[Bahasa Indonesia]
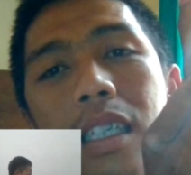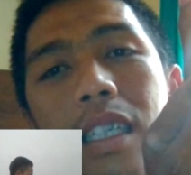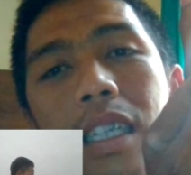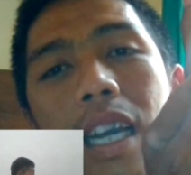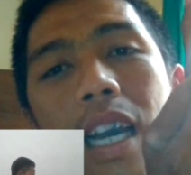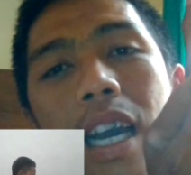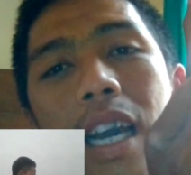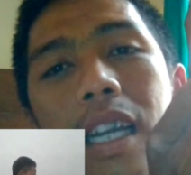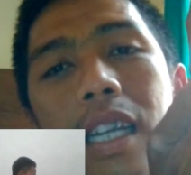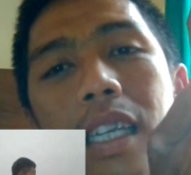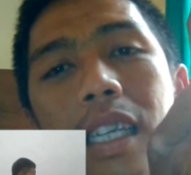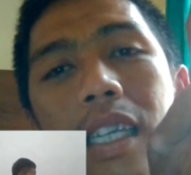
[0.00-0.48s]

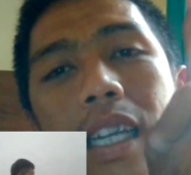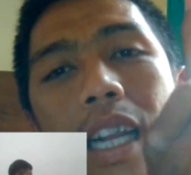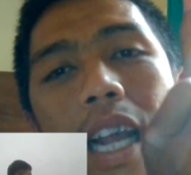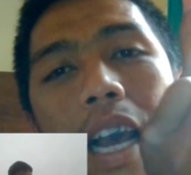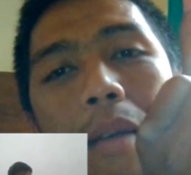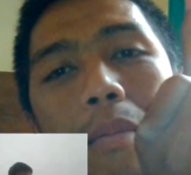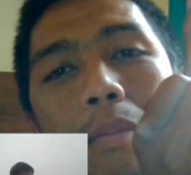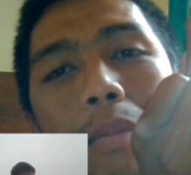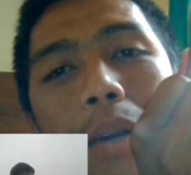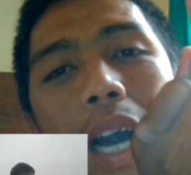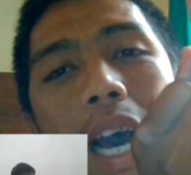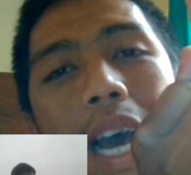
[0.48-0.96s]
dari
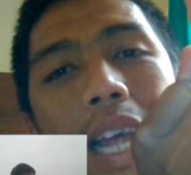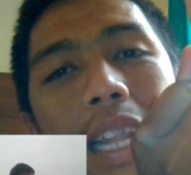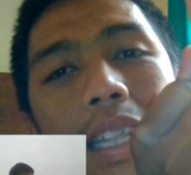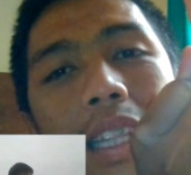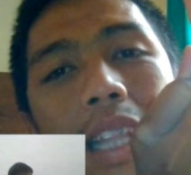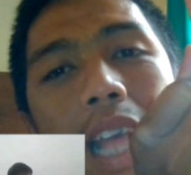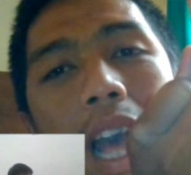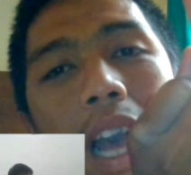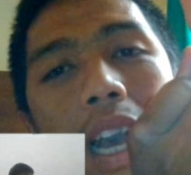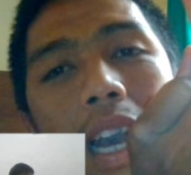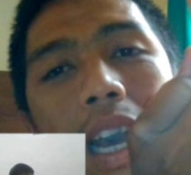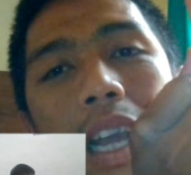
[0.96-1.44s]

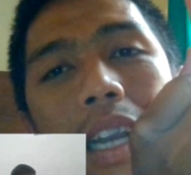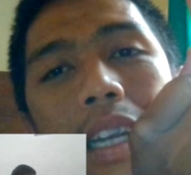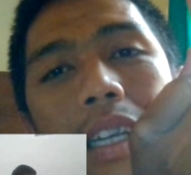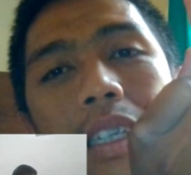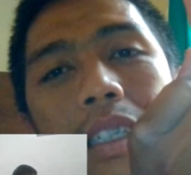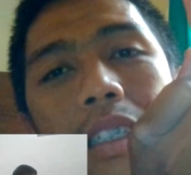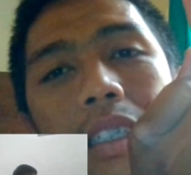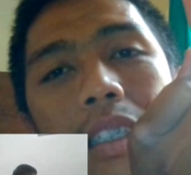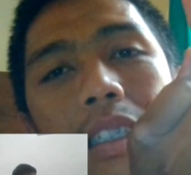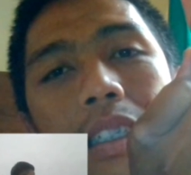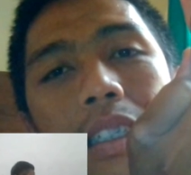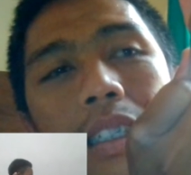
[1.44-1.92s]
rabaan tangan
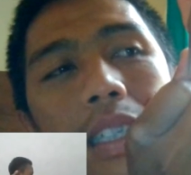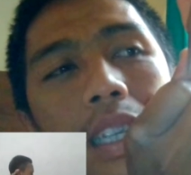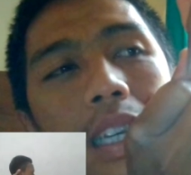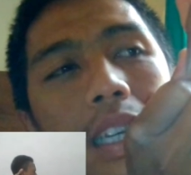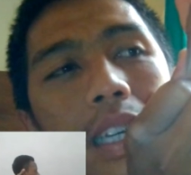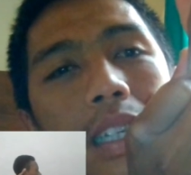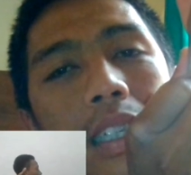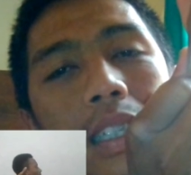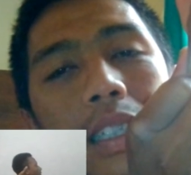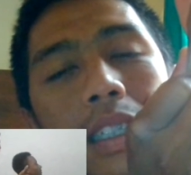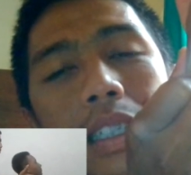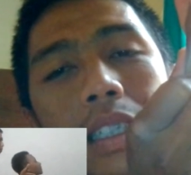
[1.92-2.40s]

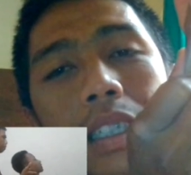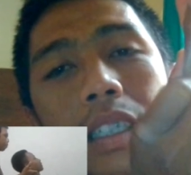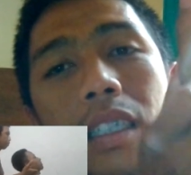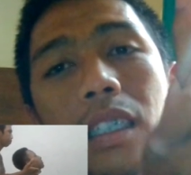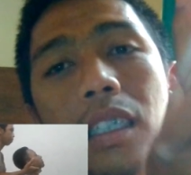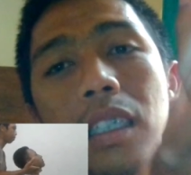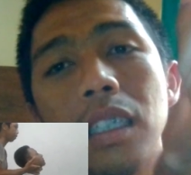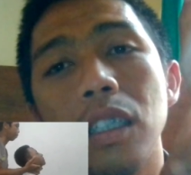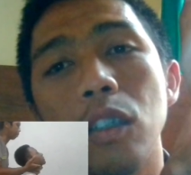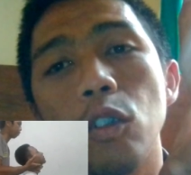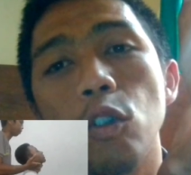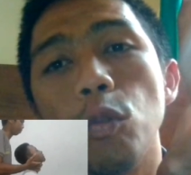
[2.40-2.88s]
ya
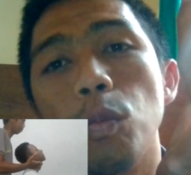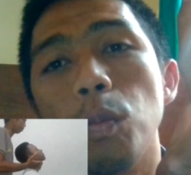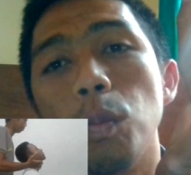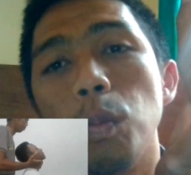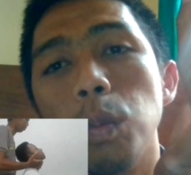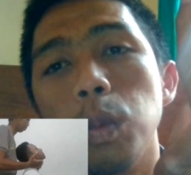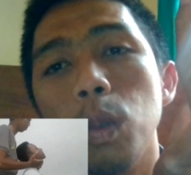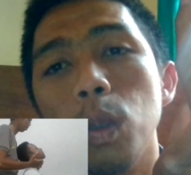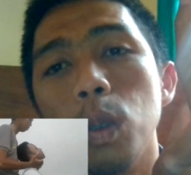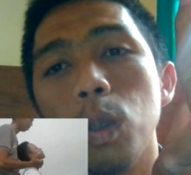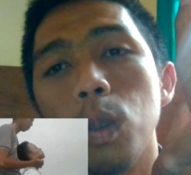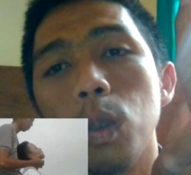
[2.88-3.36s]
ke
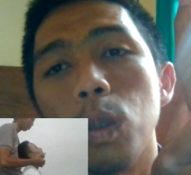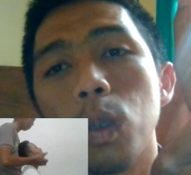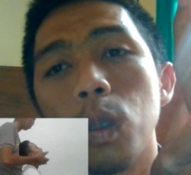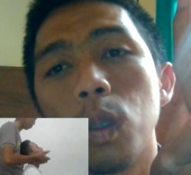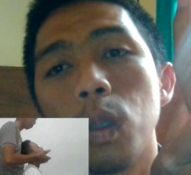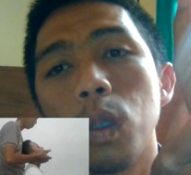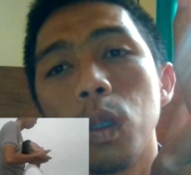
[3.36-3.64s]
tubuh